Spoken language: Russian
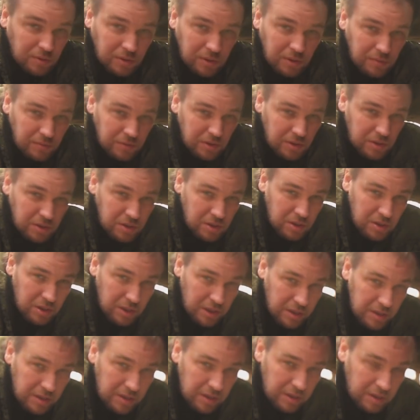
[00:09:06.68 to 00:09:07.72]
вот, в нижней
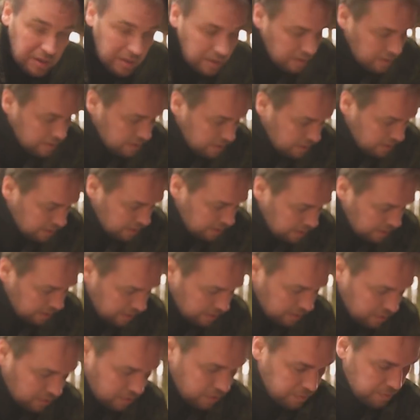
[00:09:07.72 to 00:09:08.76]
части,
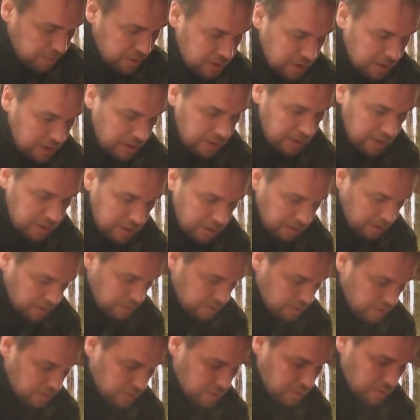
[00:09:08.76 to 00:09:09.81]
такое впечатление,
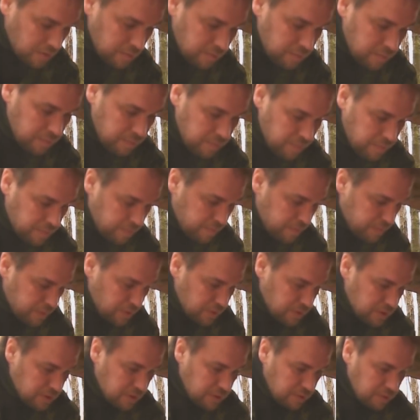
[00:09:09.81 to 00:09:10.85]
что
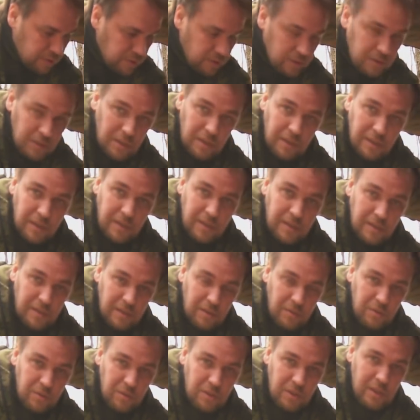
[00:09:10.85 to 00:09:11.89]
просто вот как
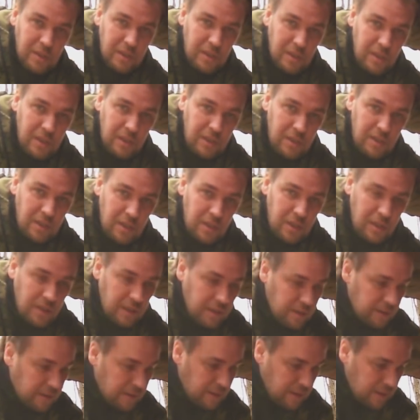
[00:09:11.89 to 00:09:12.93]
какой-то или глина,
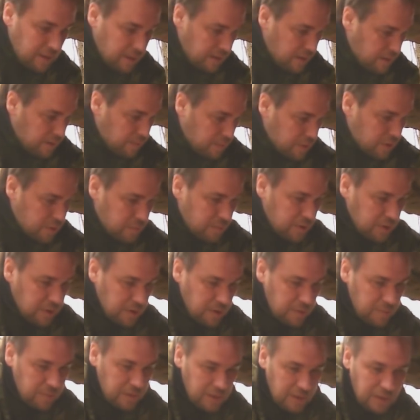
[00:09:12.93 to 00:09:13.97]
или, может быть,
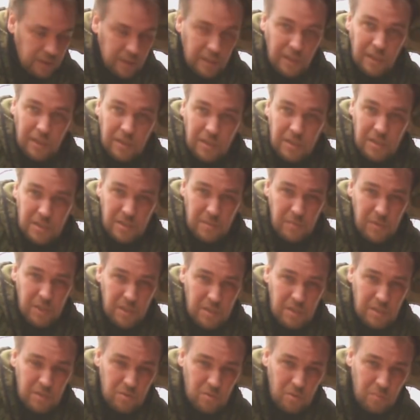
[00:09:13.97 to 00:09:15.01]
это была какая-то
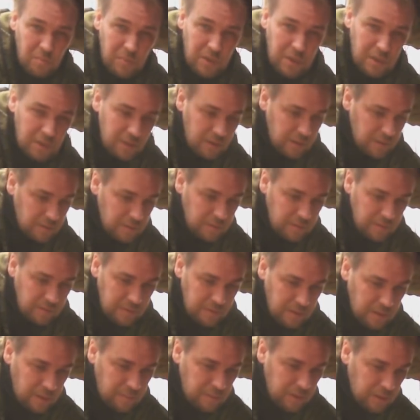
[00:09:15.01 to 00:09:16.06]
смесь особая.
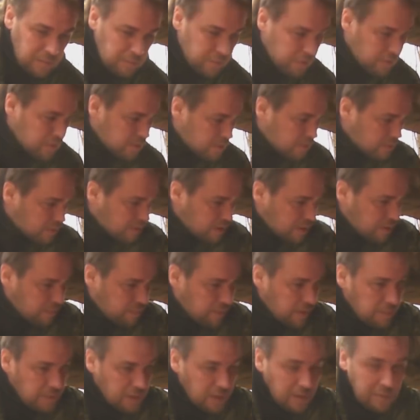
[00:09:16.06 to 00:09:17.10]
Дольмен просто вот как
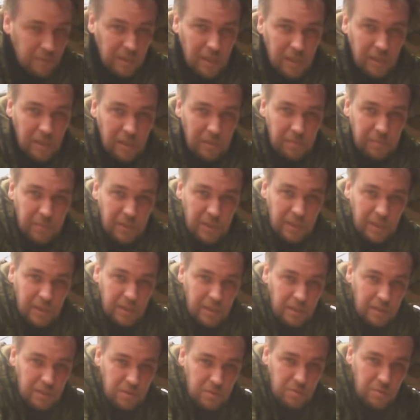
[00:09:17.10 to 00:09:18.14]
формировали, лепили,
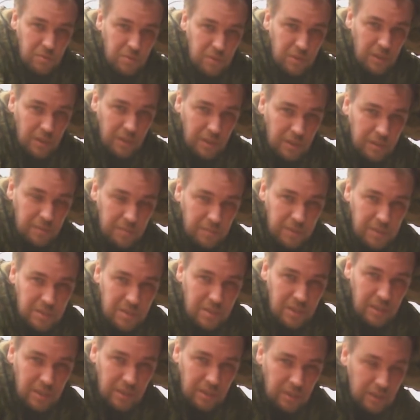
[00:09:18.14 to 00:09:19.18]
как из куска
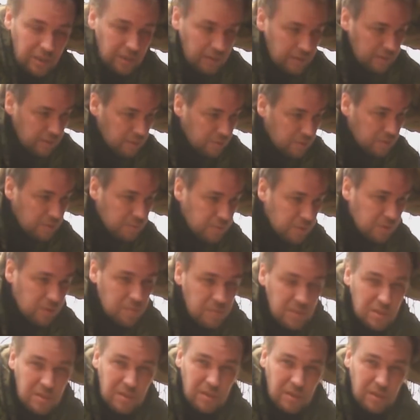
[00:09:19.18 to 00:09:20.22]
пластилина, который
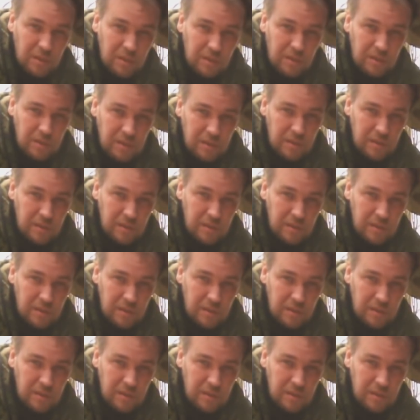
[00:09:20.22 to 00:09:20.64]
потом застыл.